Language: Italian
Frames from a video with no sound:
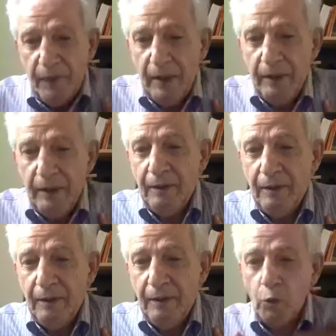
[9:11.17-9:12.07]
mm,
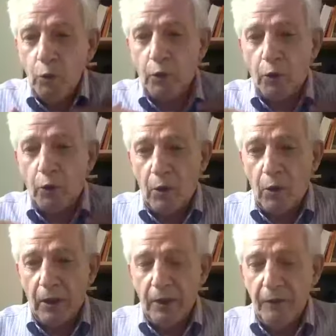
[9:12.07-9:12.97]
tutto ciò che
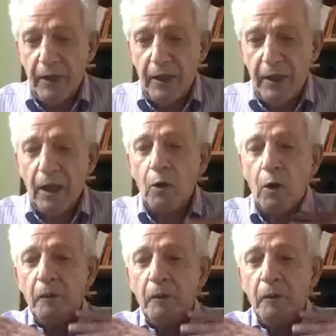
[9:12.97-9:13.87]
gli viene dal
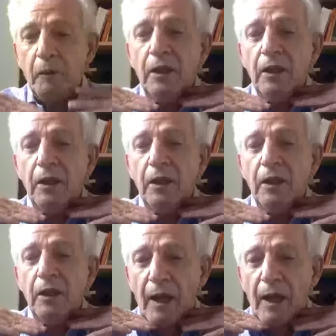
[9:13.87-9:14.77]
corpo, vedete dove
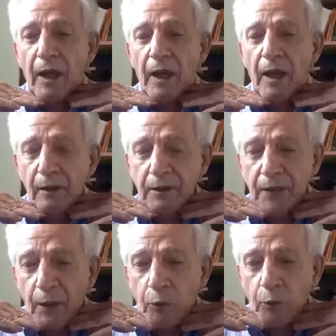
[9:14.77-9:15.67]
sta?
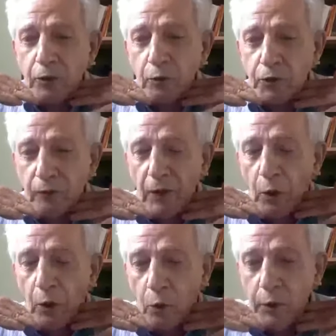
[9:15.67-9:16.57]
Sta questo
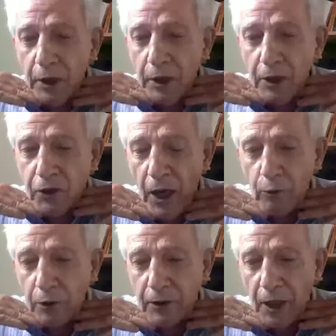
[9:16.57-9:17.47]
cervello qui, le
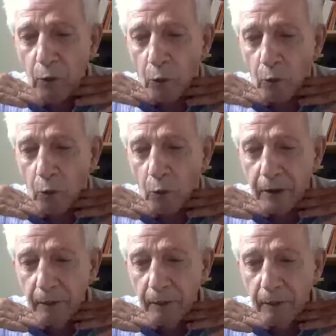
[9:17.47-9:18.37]
cellule stanno qui.
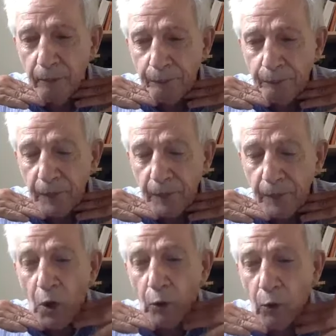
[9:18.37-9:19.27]

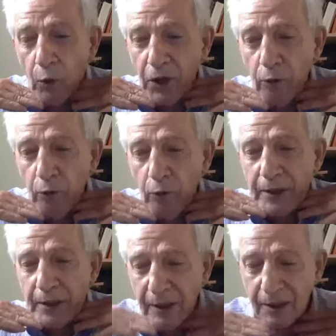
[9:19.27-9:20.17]
Sono cellule
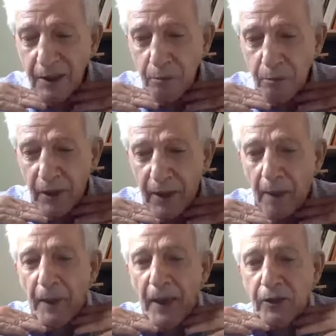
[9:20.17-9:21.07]
sensibili,
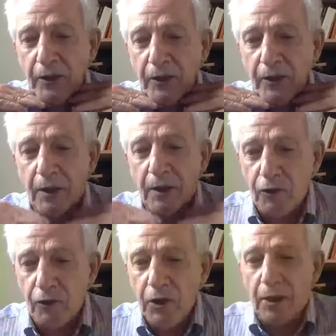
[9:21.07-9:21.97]
capaci di
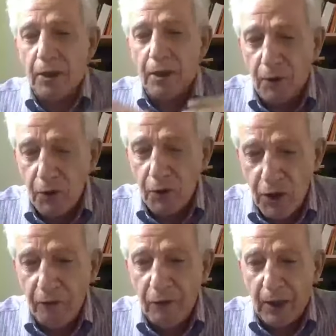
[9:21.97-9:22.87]
interagire, di
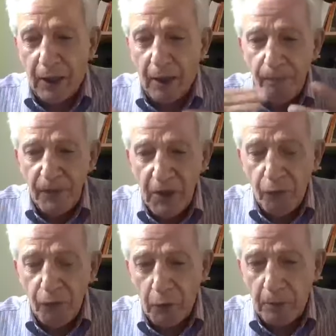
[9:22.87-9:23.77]
ricevere
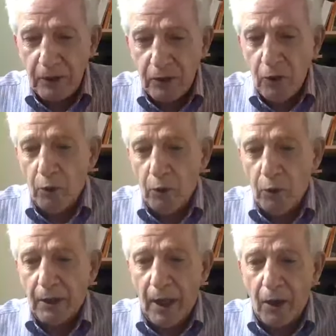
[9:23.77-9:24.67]
informazione
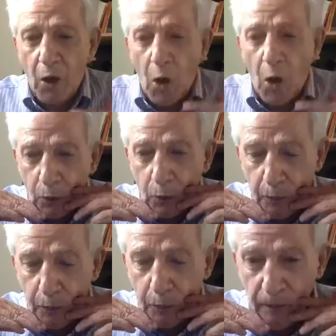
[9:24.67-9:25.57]
dal corpo